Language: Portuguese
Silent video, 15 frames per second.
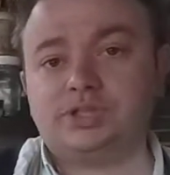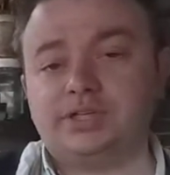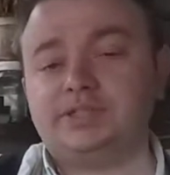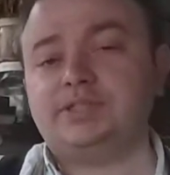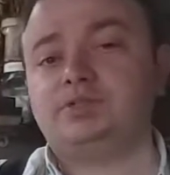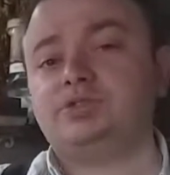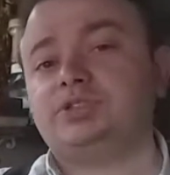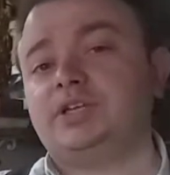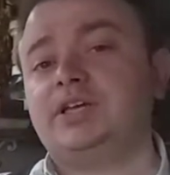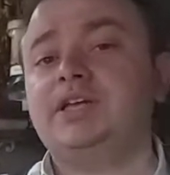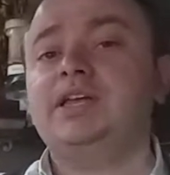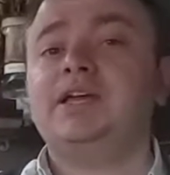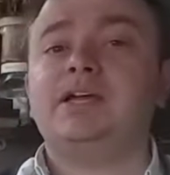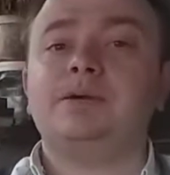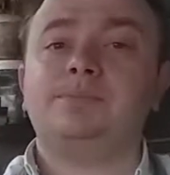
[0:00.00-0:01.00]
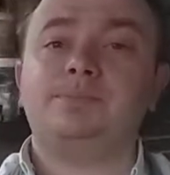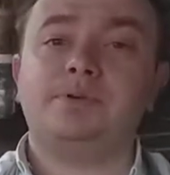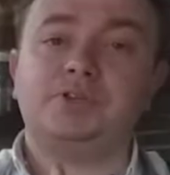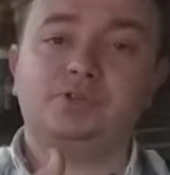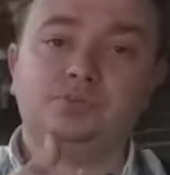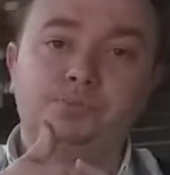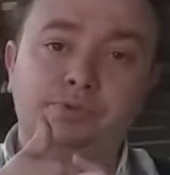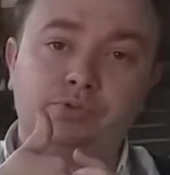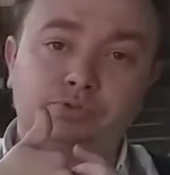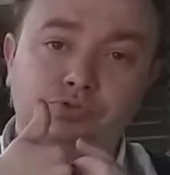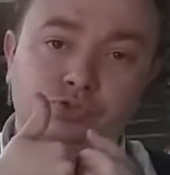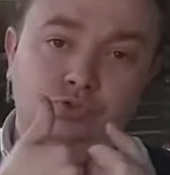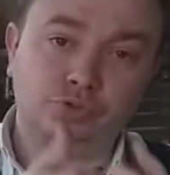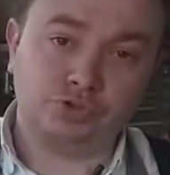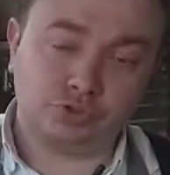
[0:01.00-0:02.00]
Aí eu já amplio para
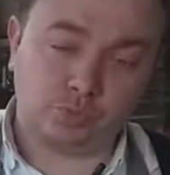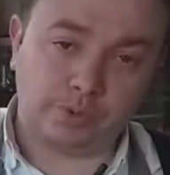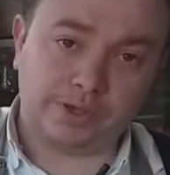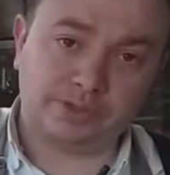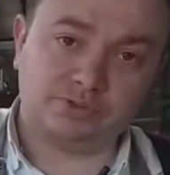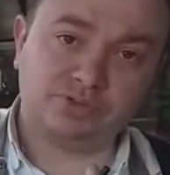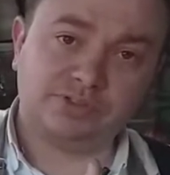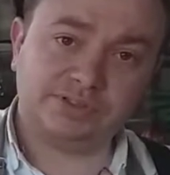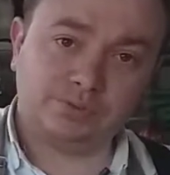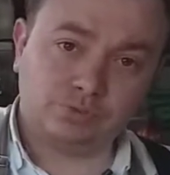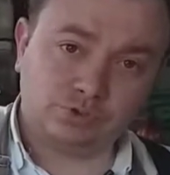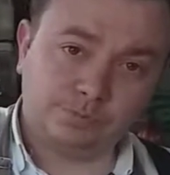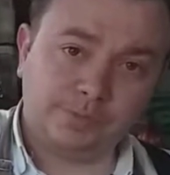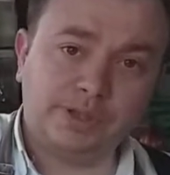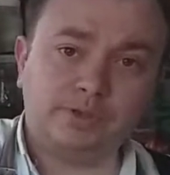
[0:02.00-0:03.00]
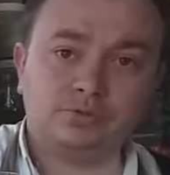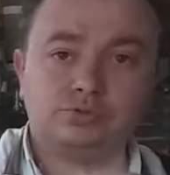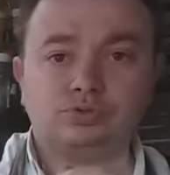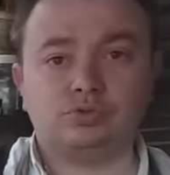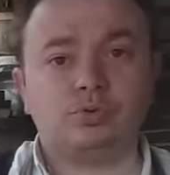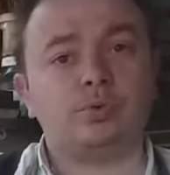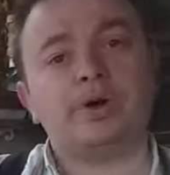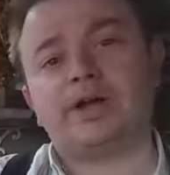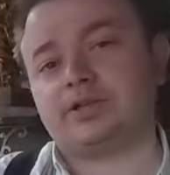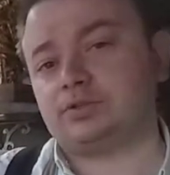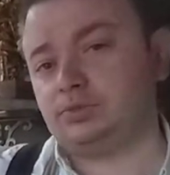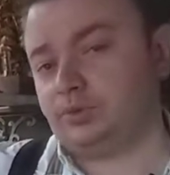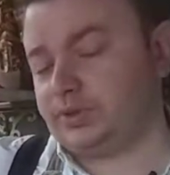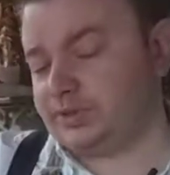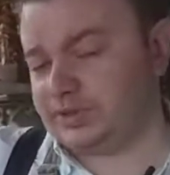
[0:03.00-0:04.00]
os 2 quartos que são os meios, 1 um
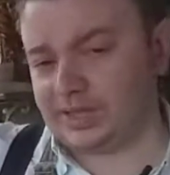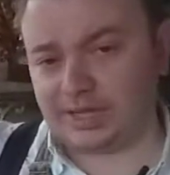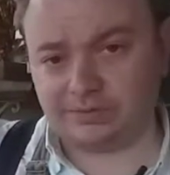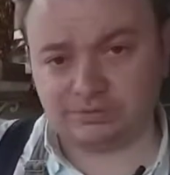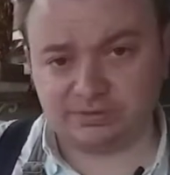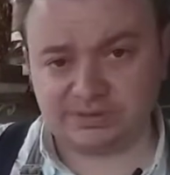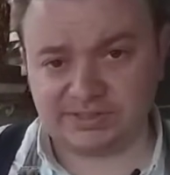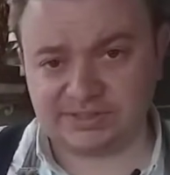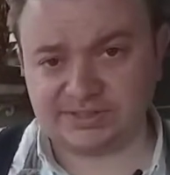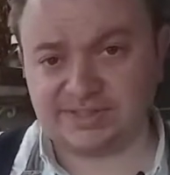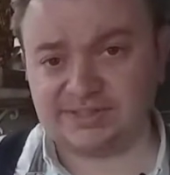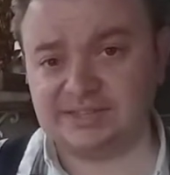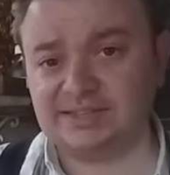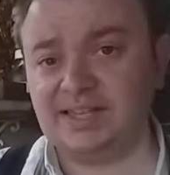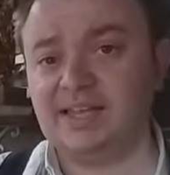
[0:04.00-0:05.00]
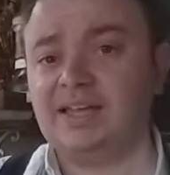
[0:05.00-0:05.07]
quarto um oitavo, um 16.